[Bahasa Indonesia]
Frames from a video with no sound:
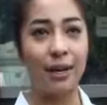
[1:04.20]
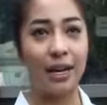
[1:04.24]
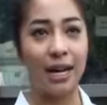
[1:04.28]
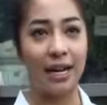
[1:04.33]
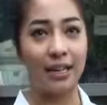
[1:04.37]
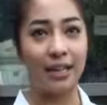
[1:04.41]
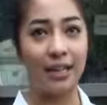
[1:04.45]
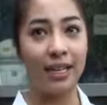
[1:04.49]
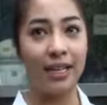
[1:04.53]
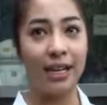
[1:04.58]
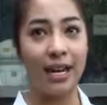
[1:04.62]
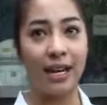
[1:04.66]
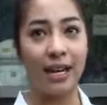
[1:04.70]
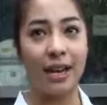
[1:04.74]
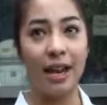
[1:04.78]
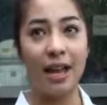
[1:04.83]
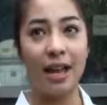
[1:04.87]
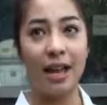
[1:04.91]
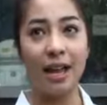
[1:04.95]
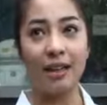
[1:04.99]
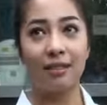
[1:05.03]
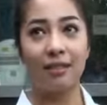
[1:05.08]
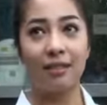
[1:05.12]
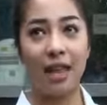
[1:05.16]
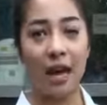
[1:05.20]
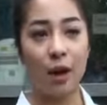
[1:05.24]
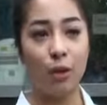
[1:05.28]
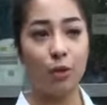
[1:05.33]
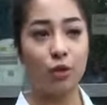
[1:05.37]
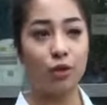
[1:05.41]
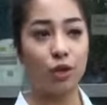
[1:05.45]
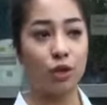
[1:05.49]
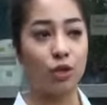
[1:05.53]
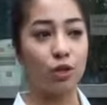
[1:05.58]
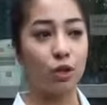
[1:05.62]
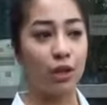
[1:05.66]
mengerti dan
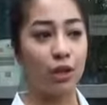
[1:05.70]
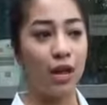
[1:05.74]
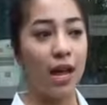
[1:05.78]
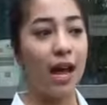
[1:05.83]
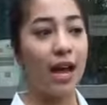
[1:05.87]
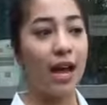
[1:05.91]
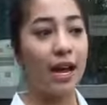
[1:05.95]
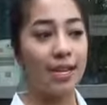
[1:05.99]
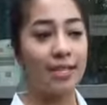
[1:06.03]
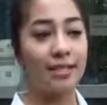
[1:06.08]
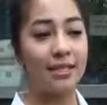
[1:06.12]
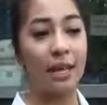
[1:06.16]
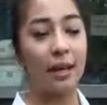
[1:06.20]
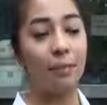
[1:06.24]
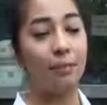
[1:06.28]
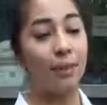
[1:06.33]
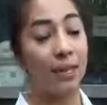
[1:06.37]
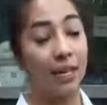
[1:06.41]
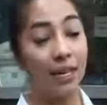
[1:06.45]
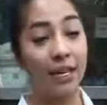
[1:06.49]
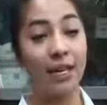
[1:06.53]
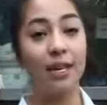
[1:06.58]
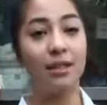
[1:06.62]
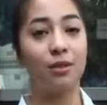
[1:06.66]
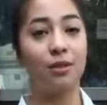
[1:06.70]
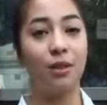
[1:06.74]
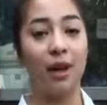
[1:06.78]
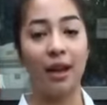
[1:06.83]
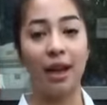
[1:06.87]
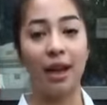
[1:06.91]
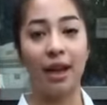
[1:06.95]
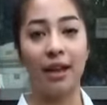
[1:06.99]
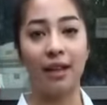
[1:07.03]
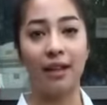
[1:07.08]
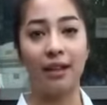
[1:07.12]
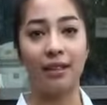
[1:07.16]
tahu sosok yang akan saya pilih juga
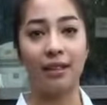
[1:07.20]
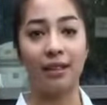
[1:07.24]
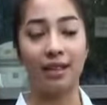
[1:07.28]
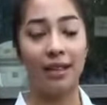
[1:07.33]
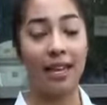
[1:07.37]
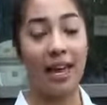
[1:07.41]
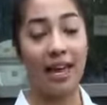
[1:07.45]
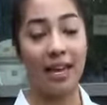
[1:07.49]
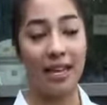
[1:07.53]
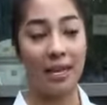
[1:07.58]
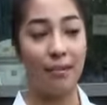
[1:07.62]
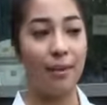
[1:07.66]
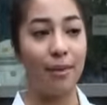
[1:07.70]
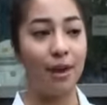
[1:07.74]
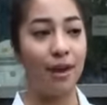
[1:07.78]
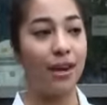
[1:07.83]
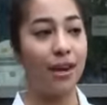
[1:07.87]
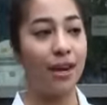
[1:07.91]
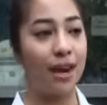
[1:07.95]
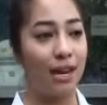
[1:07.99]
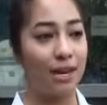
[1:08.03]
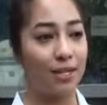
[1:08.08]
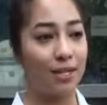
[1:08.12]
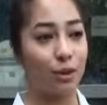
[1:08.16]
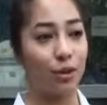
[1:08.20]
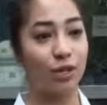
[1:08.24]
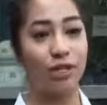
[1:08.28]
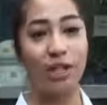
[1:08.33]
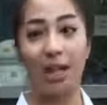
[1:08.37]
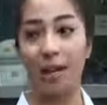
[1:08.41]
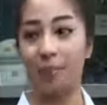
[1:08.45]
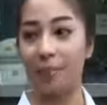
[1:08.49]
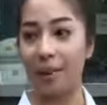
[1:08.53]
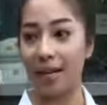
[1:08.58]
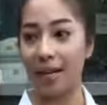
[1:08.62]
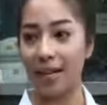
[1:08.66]
kayak kayak gimana dari
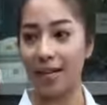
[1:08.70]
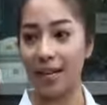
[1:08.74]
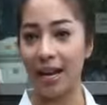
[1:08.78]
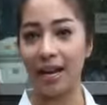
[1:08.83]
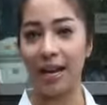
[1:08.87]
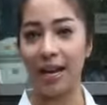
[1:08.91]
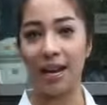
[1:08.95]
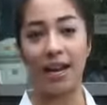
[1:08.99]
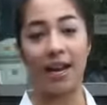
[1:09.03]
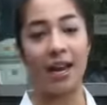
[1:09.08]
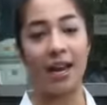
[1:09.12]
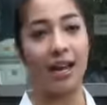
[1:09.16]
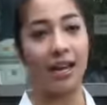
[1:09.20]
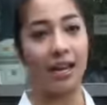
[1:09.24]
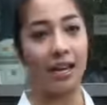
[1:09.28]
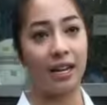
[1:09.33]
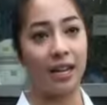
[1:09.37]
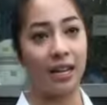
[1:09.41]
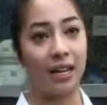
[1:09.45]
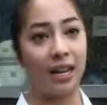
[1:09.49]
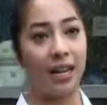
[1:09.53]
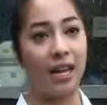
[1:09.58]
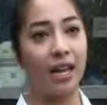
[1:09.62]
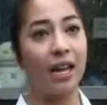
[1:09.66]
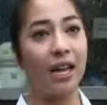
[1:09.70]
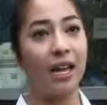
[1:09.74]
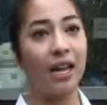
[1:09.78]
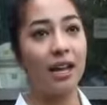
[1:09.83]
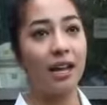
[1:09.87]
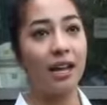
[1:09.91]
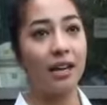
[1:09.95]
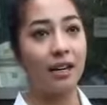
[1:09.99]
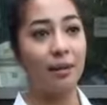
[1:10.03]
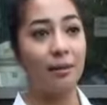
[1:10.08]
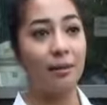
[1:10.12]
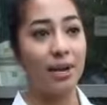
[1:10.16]
sosial media dan dari
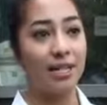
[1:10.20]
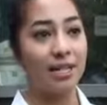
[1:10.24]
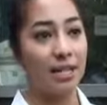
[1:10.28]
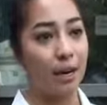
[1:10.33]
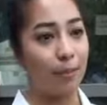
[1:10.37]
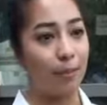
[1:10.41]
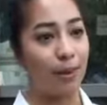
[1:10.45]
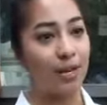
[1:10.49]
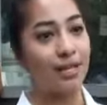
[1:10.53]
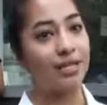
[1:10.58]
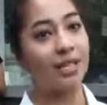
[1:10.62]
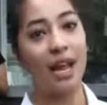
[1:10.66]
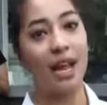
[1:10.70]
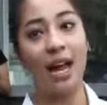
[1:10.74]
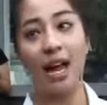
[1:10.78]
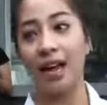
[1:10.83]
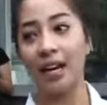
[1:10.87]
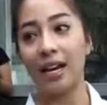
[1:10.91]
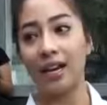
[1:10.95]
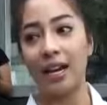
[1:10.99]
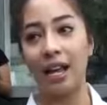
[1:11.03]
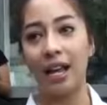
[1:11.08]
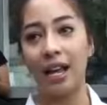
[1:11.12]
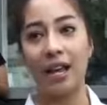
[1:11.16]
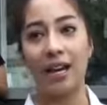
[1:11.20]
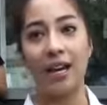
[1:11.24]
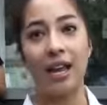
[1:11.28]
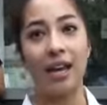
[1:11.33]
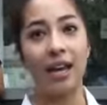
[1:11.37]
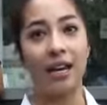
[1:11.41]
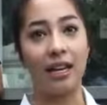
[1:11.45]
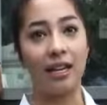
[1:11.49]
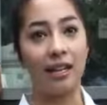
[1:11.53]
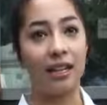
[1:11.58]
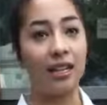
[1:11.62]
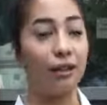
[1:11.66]
debat capres yang ada
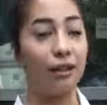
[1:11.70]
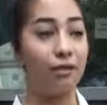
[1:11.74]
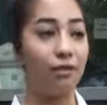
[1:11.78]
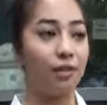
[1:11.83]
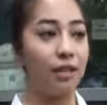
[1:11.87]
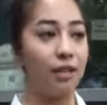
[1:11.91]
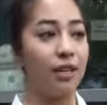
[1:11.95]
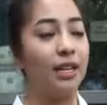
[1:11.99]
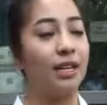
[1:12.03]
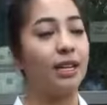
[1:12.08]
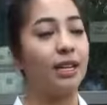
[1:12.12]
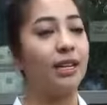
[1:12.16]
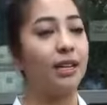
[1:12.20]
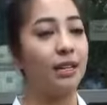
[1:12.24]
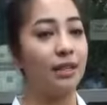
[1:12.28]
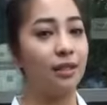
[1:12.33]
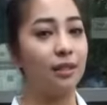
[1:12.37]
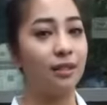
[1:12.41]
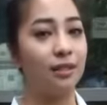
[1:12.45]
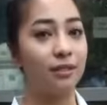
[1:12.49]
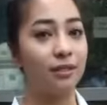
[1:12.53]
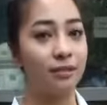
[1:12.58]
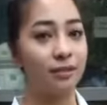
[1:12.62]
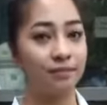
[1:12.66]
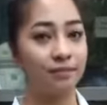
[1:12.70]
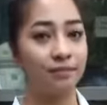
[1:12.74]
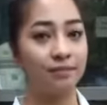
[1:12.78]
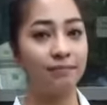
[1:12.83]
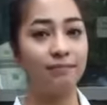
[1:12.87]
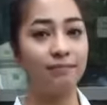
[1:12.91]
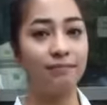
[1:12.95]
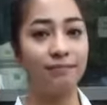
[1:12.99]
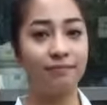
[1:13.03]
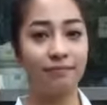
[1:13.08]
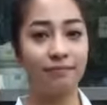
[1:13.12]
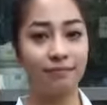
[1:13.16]
dari TV
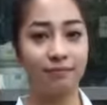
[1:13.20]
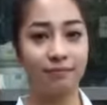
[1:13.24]
gitu.